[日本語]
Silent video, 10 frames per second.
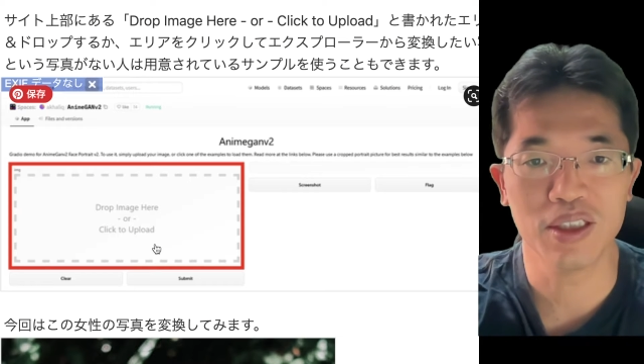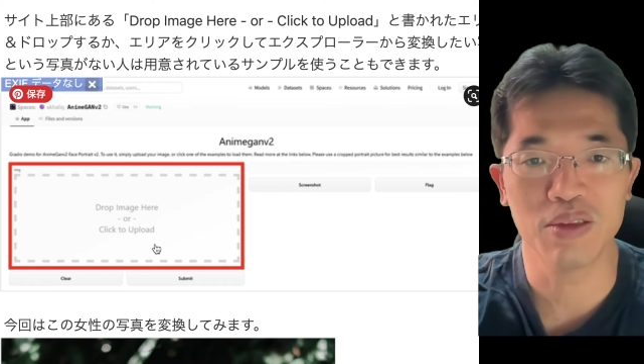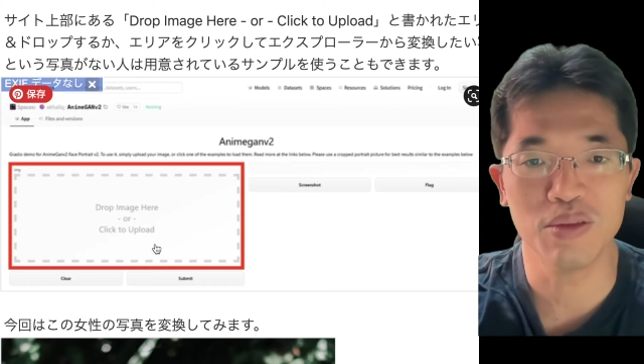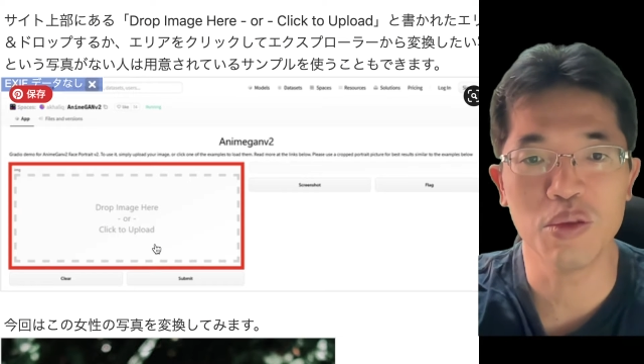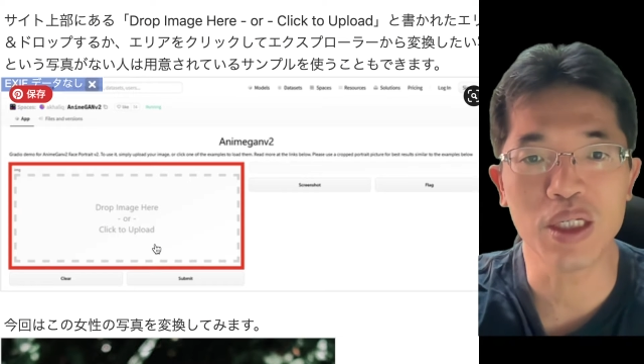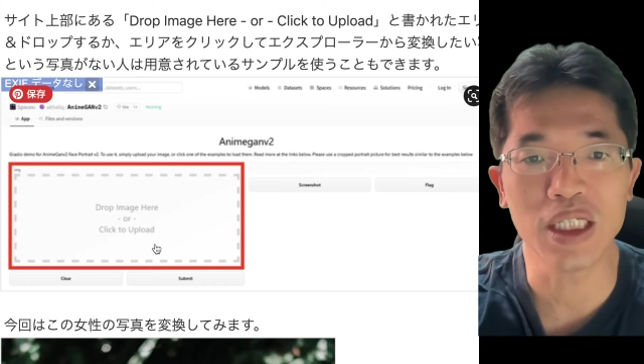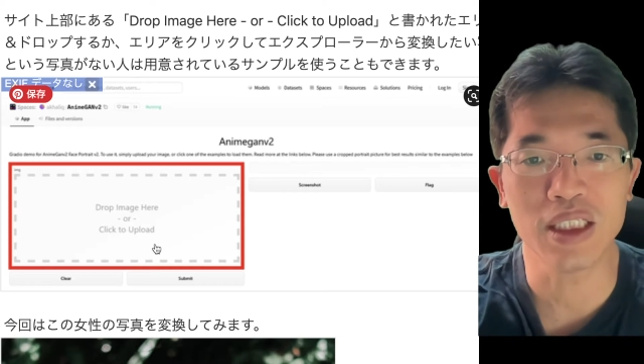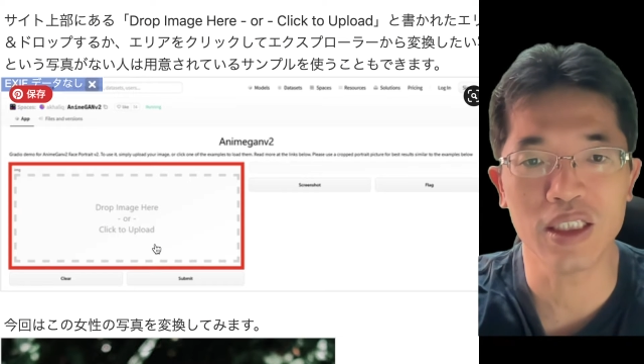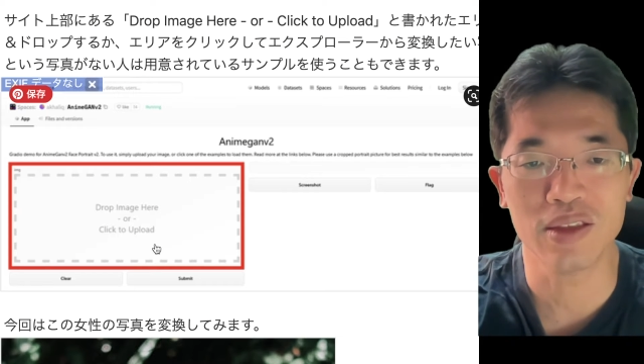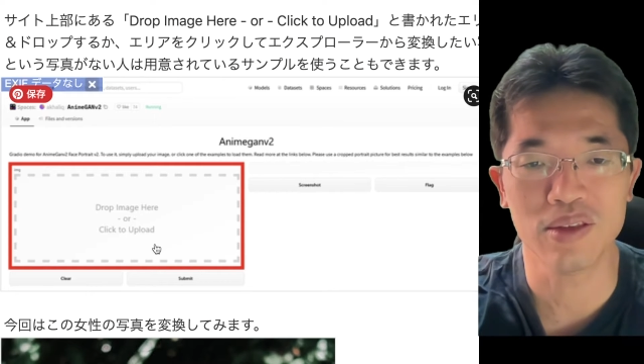なんか動かない
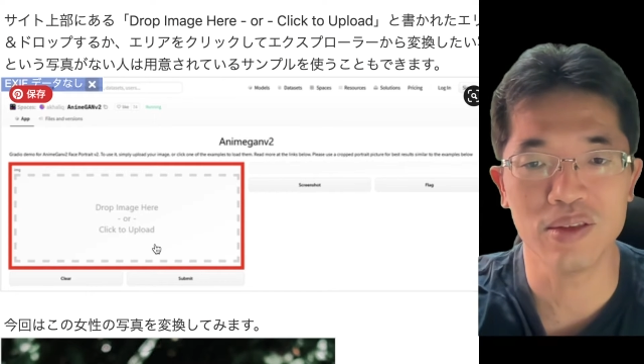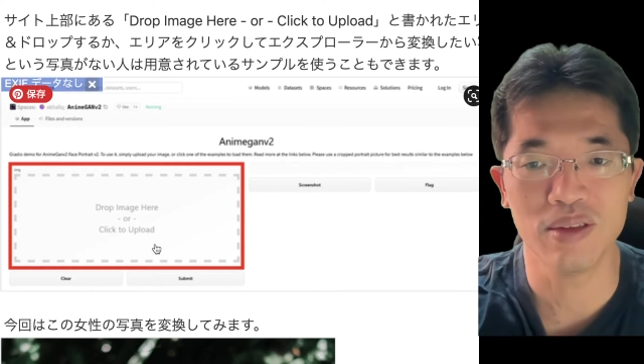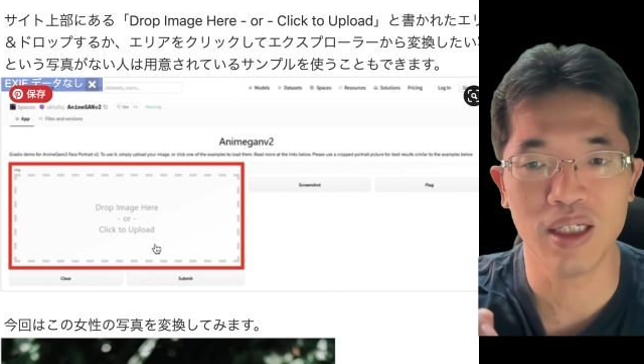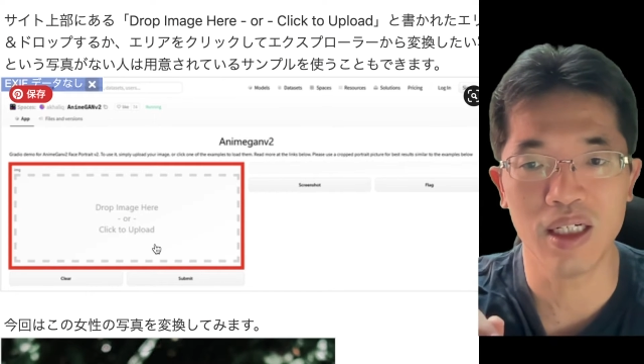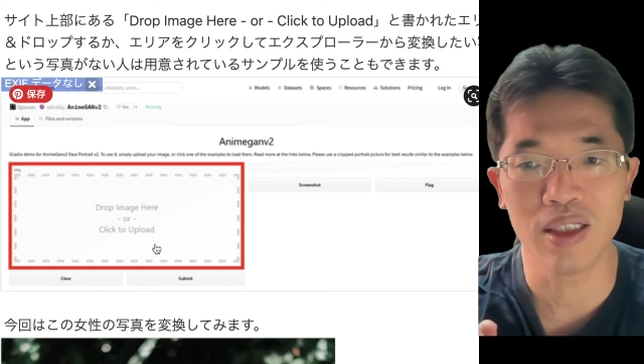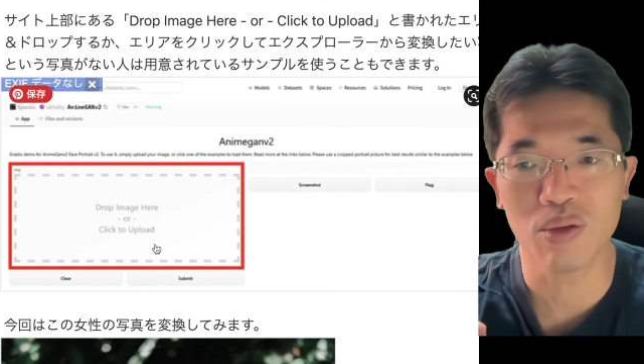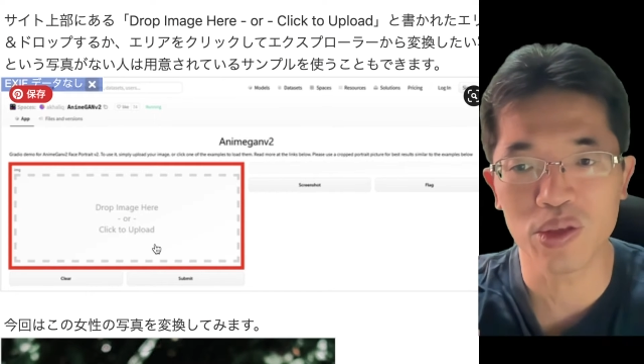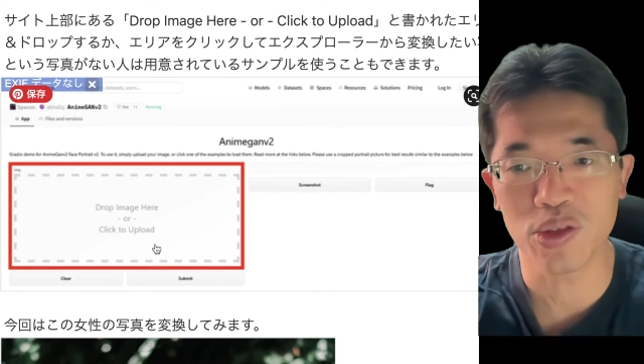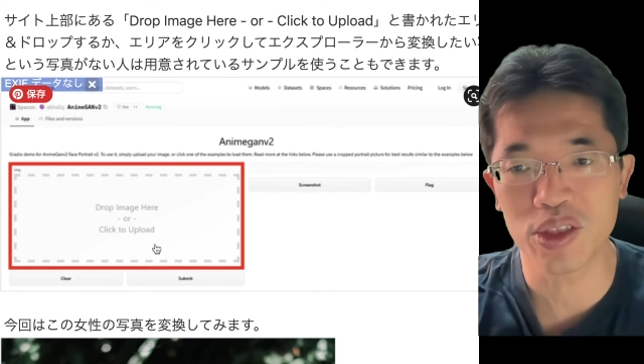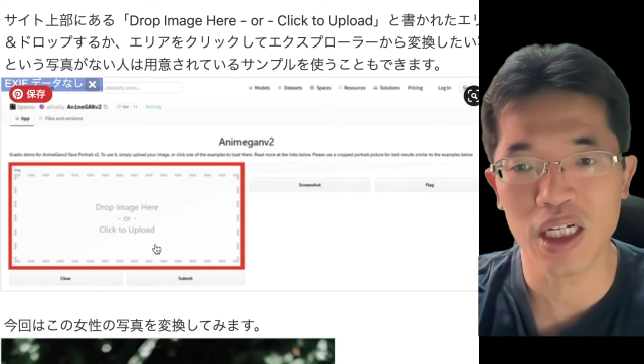気がするので、あれ故
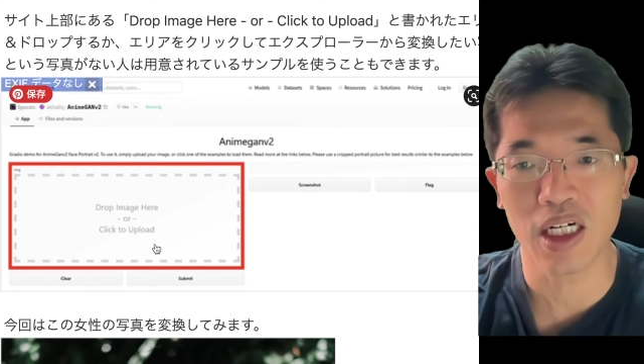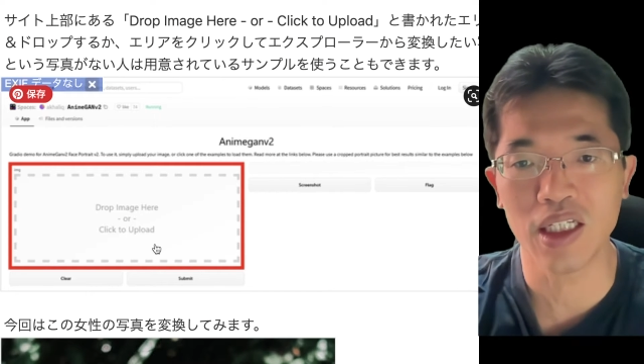障したんか